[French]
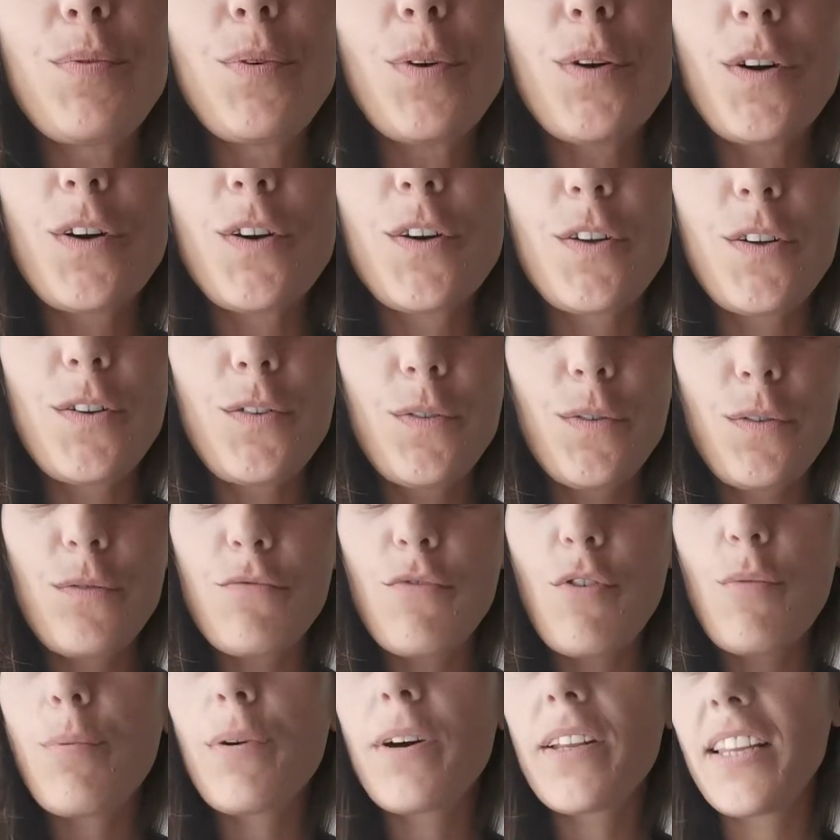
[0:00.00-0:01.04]
pour que donc
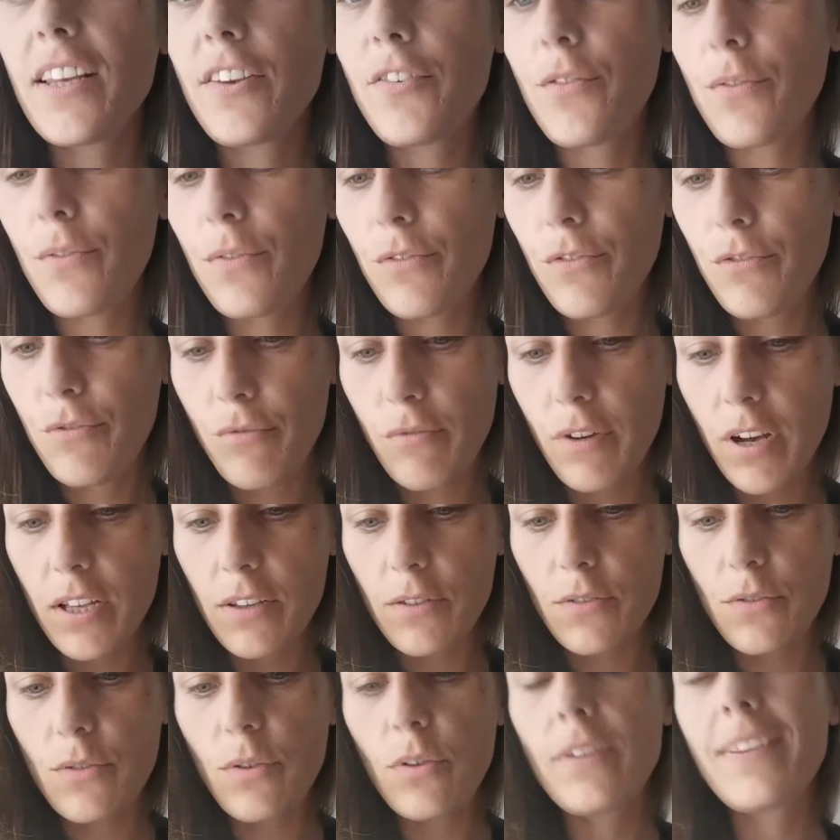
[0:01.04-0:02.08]
vos protections
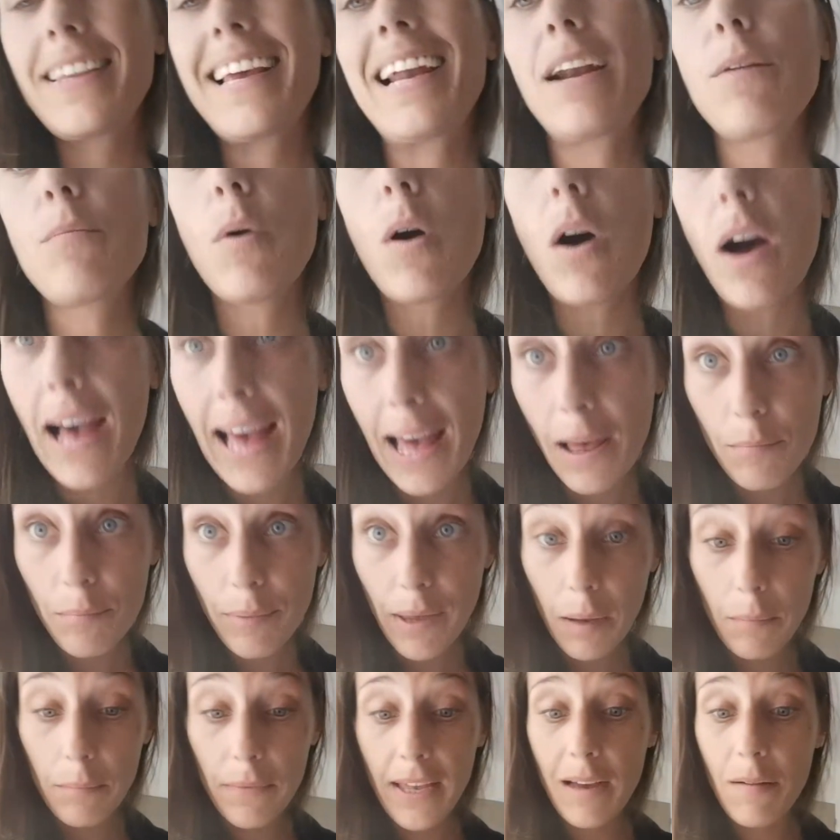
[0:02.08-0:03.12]
soient totalement
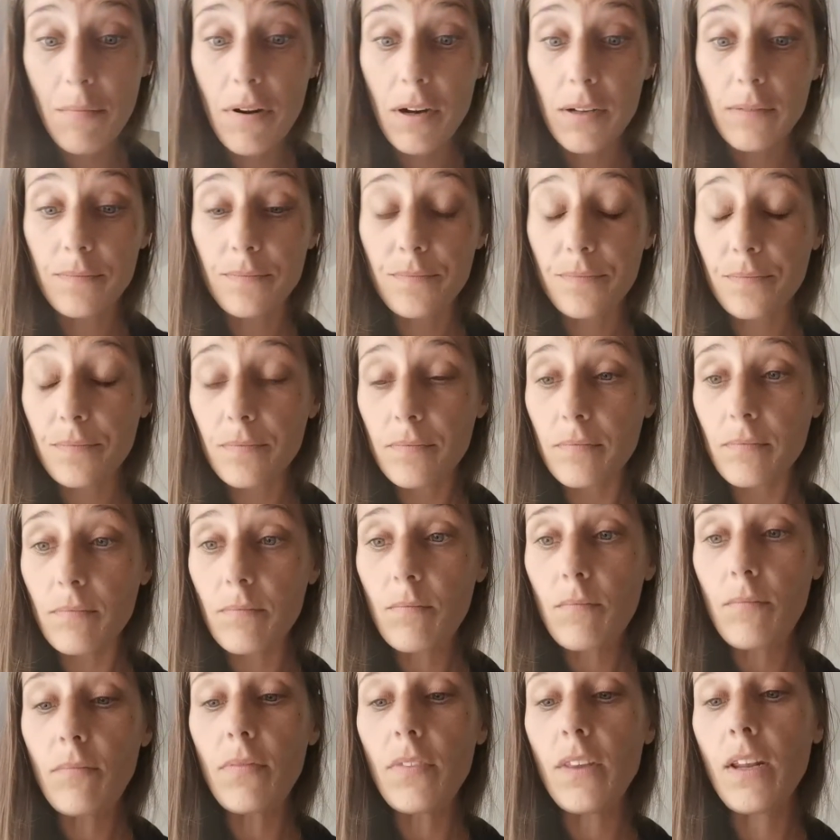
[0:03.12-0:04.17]
imperméables.
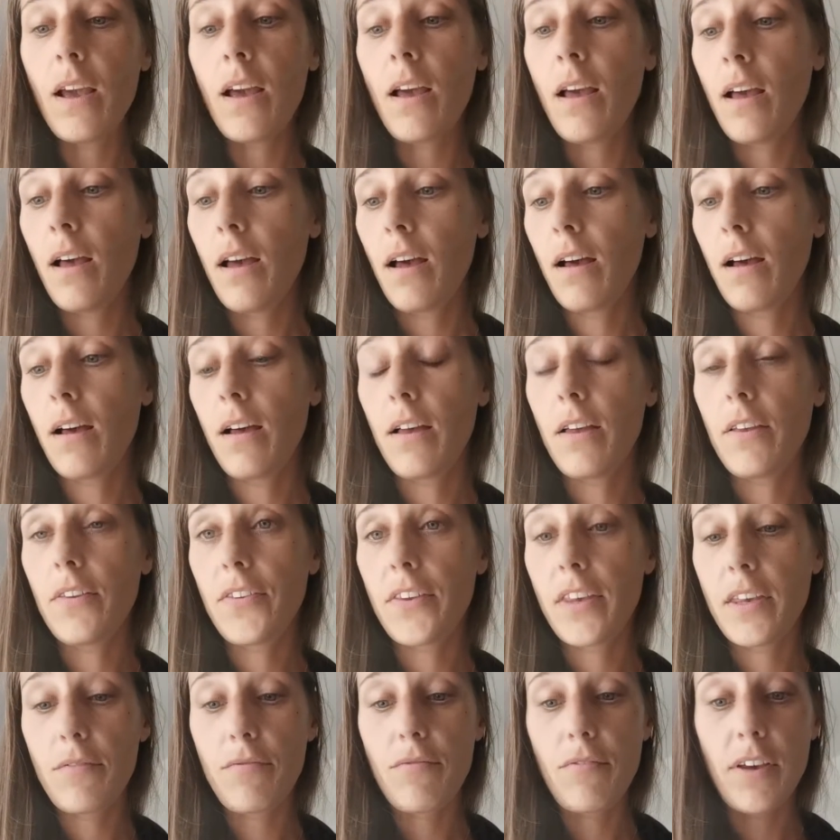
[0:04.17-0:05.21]
Euh,
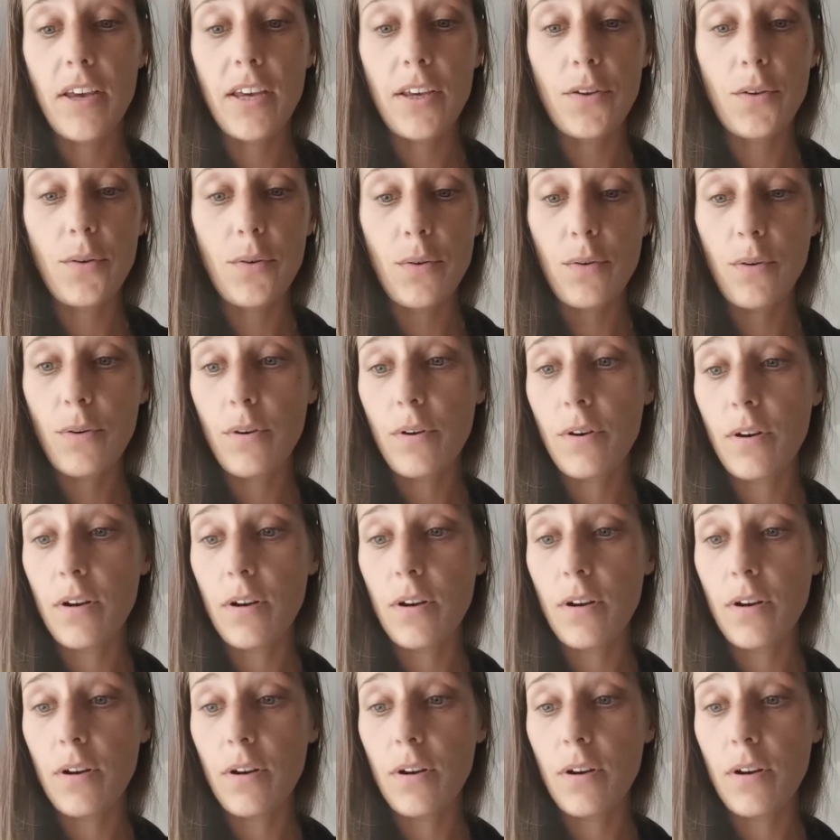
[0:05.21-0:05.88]
ce qui fait que,